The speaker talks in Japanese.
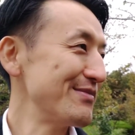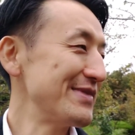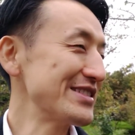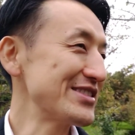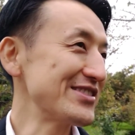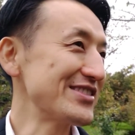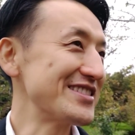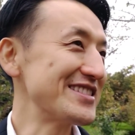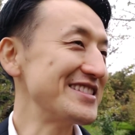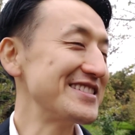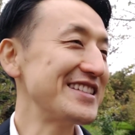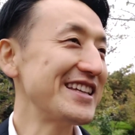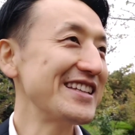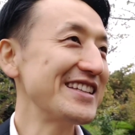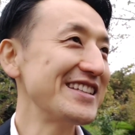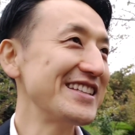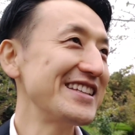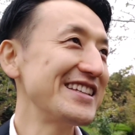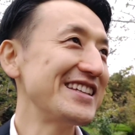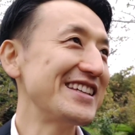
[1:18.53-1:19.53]
まあ、ちょっと自
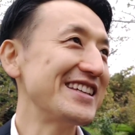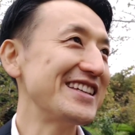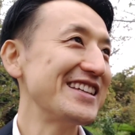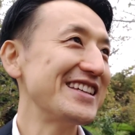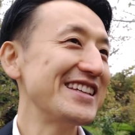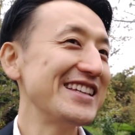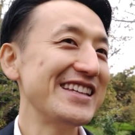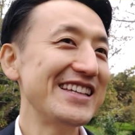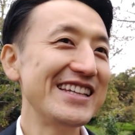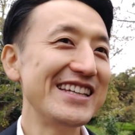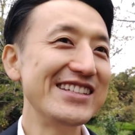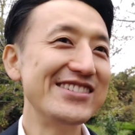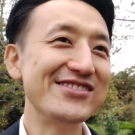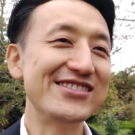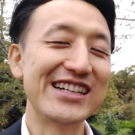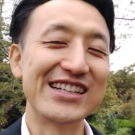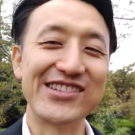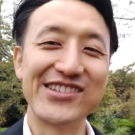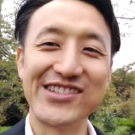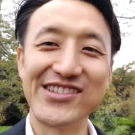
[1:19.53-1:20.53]
然にいる
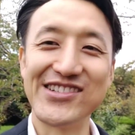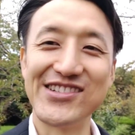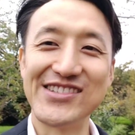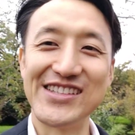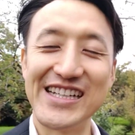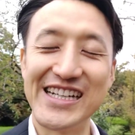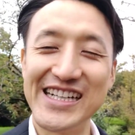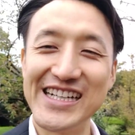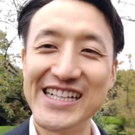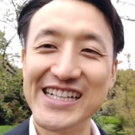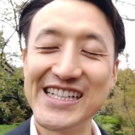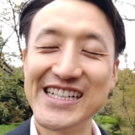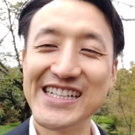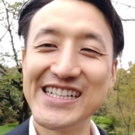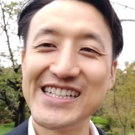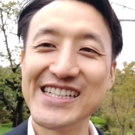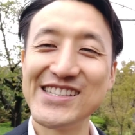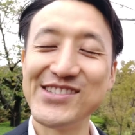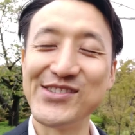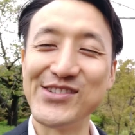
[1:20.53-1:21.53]
かのような
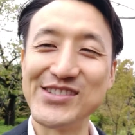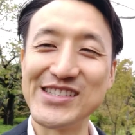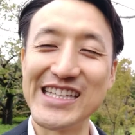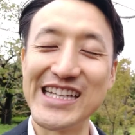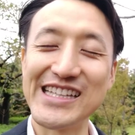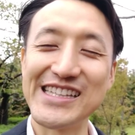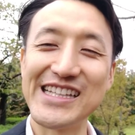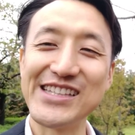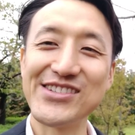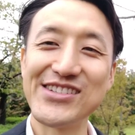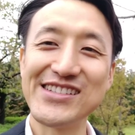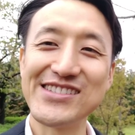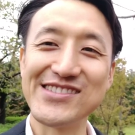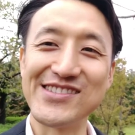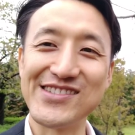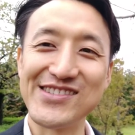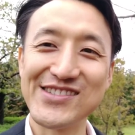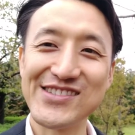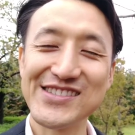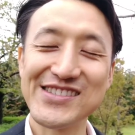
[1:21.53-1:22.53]
もうなんとな
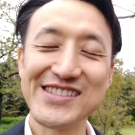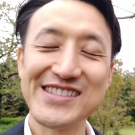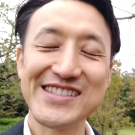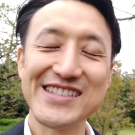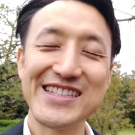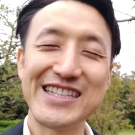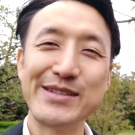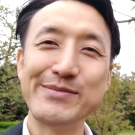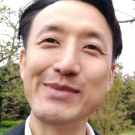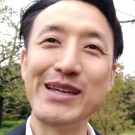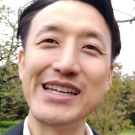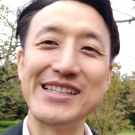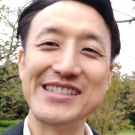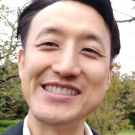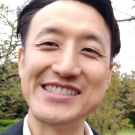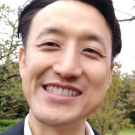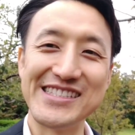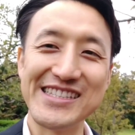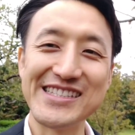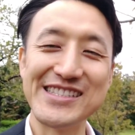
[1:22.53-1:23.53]
くイメージ
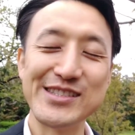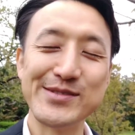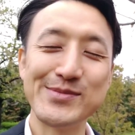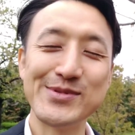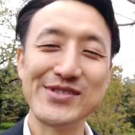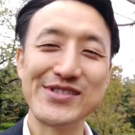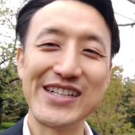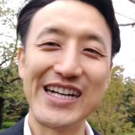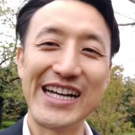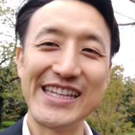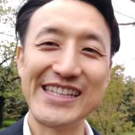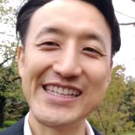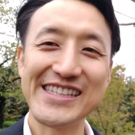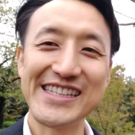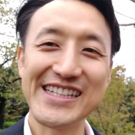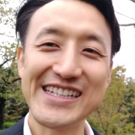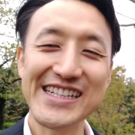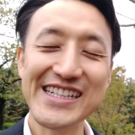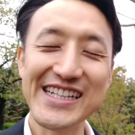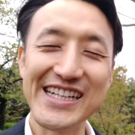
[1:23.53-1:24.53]
して、ね、自分があな
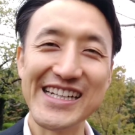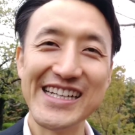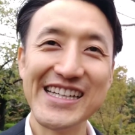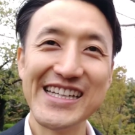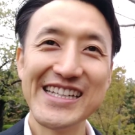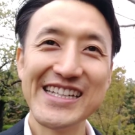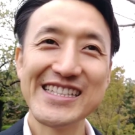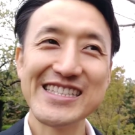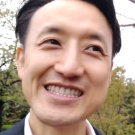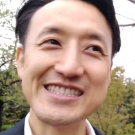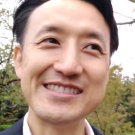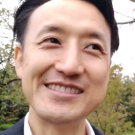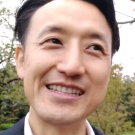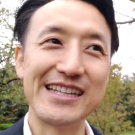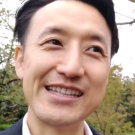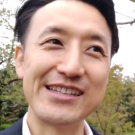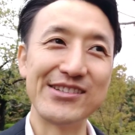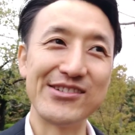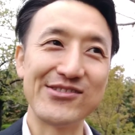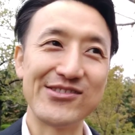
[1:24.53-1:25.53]
たが自
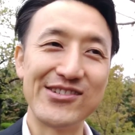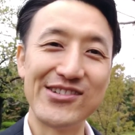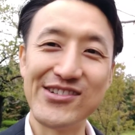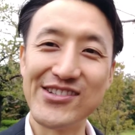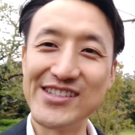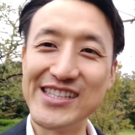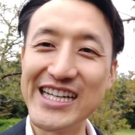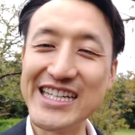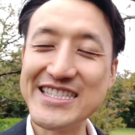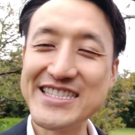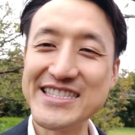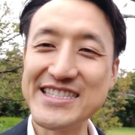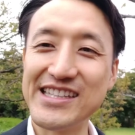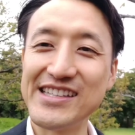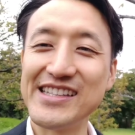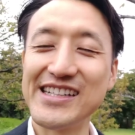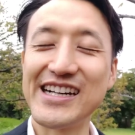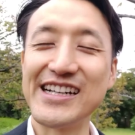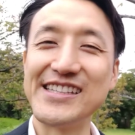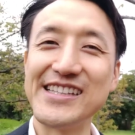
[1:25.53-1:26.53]
然のこういう大自
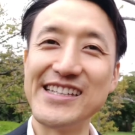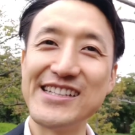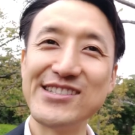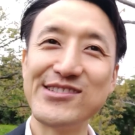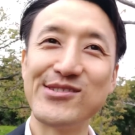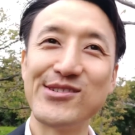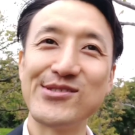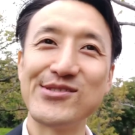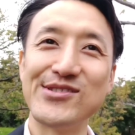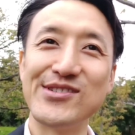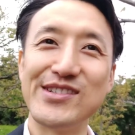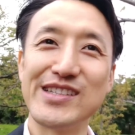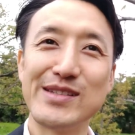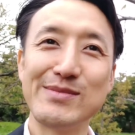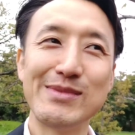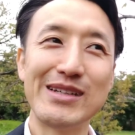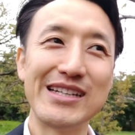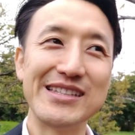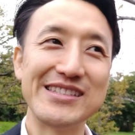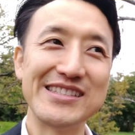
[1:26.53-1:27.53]
然の中にいることを
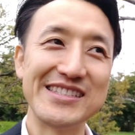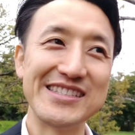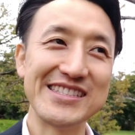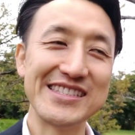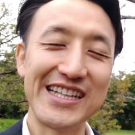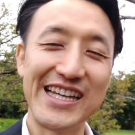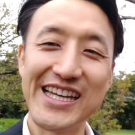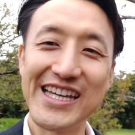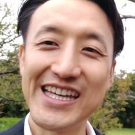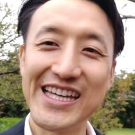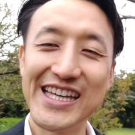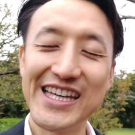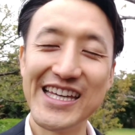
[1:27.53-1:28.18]
イメージして